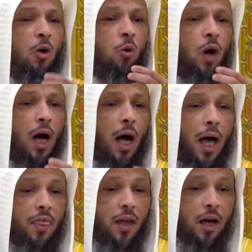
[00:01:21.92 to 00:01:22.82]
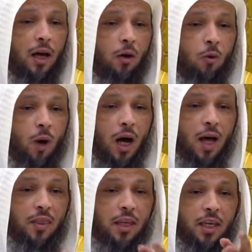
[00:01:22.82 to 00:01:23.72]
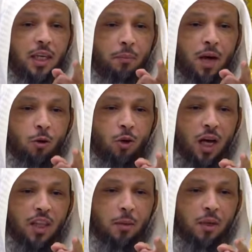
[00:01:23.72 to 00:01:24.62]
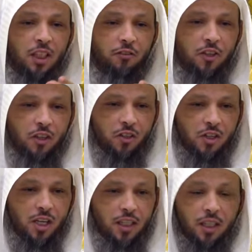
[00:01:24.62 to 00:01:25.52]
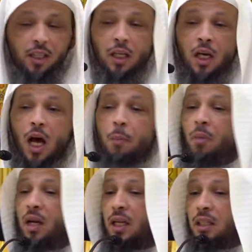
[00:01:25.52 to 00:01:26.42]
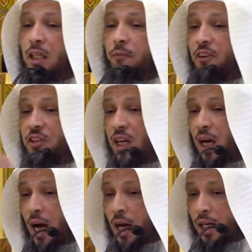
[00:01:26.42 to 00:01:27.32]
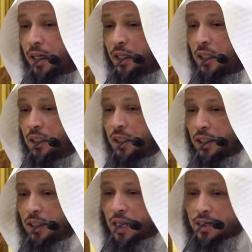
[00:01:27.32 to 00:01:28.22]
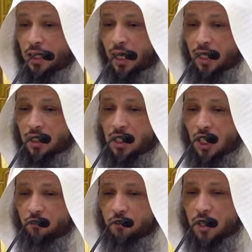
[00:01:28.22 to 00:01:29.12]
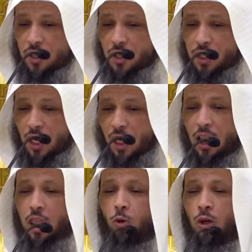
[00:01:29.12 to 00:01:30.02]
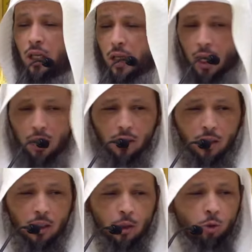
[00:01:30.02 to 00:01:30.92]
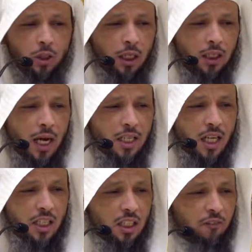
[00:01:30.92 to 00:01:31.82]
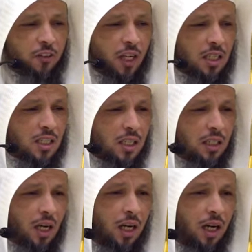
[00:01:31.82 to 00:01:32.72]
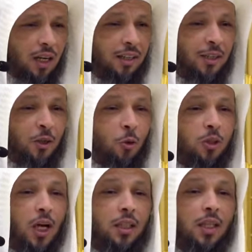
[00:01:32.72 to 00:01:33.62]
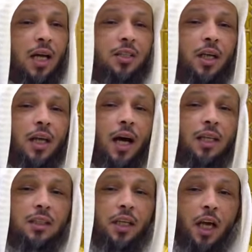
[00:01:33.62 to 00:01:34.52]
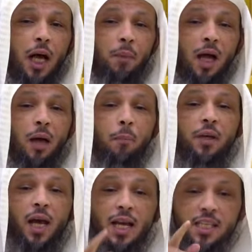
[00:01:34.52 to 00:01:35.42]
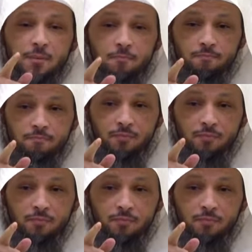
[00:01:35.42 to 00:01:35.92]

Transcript: وهذا هو هذه كمال العظمة في شخصيتك أما اليتيم فشيء آخر تحتاج الى ان تخفض جناح الذل له وتحتاج ان تفتح الصدر له وتحتاج الى ان ترحمه بحزم